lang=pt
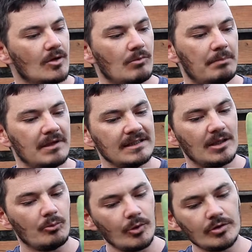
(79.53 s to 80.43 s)
uma
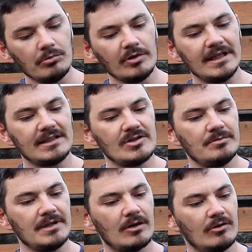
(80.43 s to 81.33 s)
planta muito bonita de
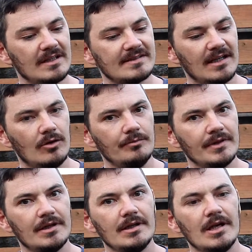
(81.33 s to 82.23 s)
minha coleção.
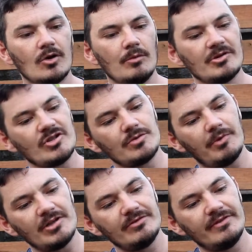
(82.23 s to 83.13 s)
E como a gente
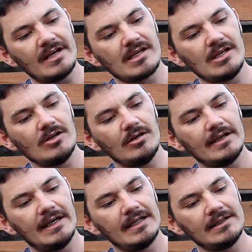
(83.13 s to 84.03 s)
pode ver aqui, ó,
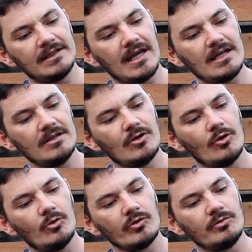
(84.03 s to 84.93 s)
ela tem
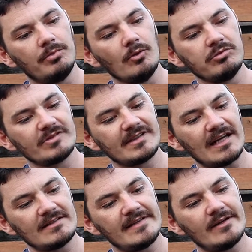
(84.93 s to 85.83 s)
os bulbos
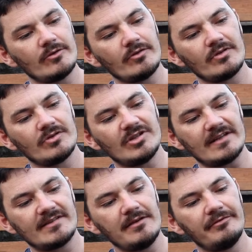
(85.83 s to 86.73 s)
traseiros já
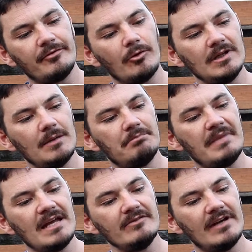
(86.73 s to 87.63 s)
sem folha,
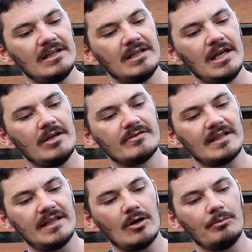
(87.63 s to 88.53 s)
bem velhinhos,
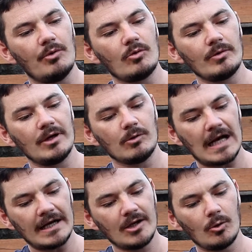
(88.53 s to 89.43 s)
até um pouco
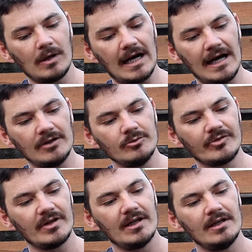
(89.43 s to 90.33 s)

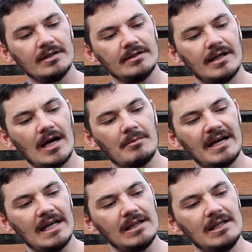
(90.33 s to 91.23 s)
enrugados, né,
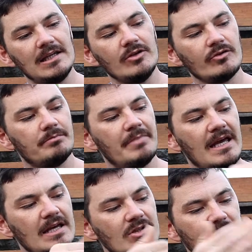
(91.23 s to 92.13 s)
amarelinhos,
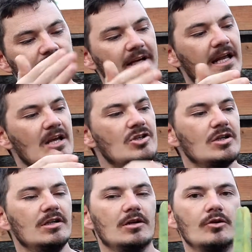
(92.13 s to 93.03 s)
bem
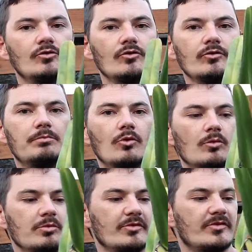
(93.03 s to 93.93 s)
diferente dos
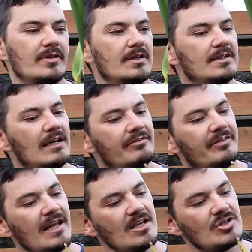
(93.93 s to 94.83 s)
bulbos da
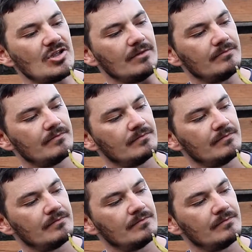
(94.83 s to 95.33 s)
frente.